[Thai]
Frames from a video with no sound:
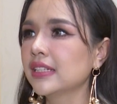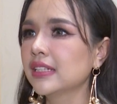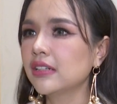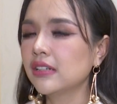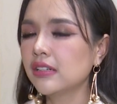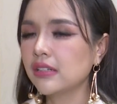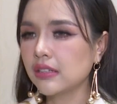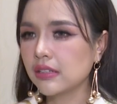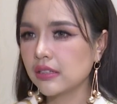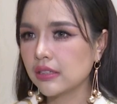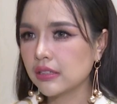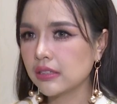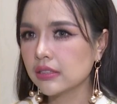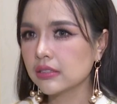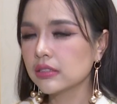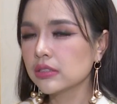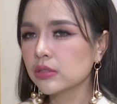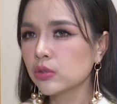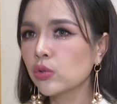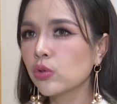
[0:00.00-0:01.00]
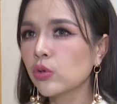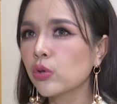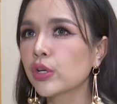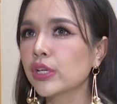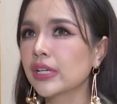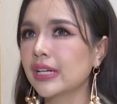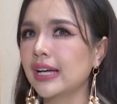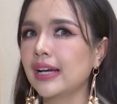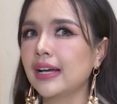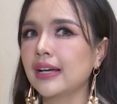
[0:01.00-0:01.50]
ก็ทุกค
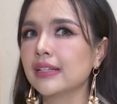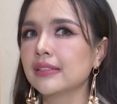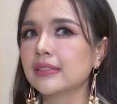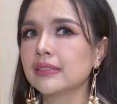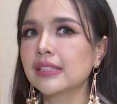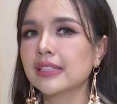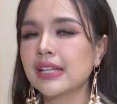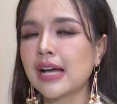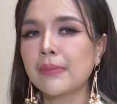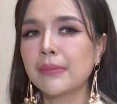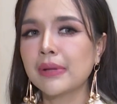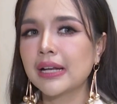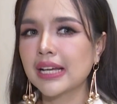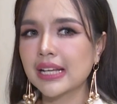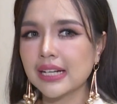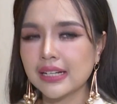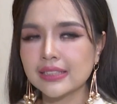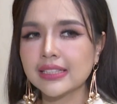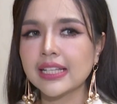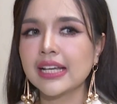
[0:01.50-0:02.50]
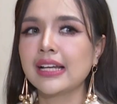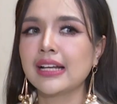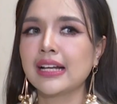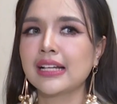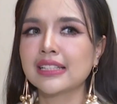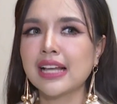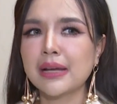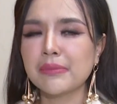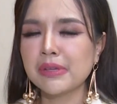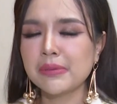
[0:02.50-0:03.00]
นน่ะทำอะไรก็แล้วแต่
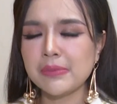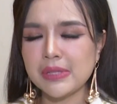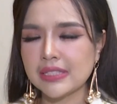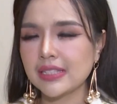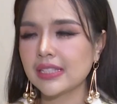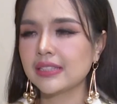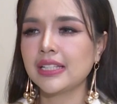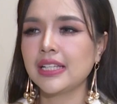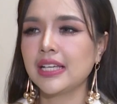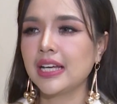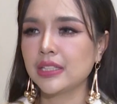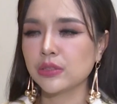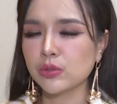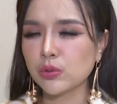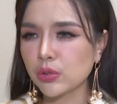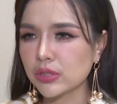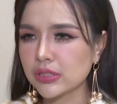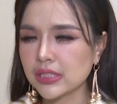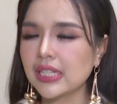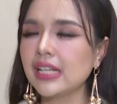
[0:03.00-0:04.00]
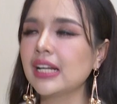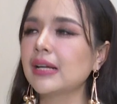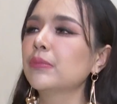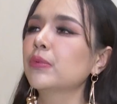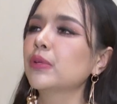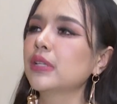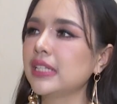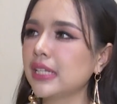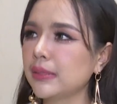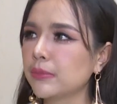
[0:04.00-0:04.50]
นะ ถ้าไม่มีสติทุกคนจะได้รับ
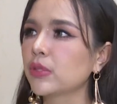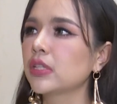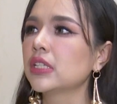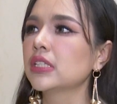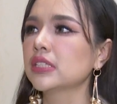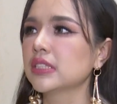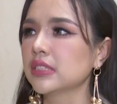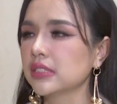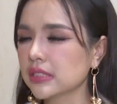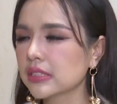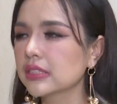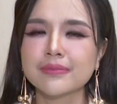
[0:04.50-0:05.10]
บทเรียนหมดเลย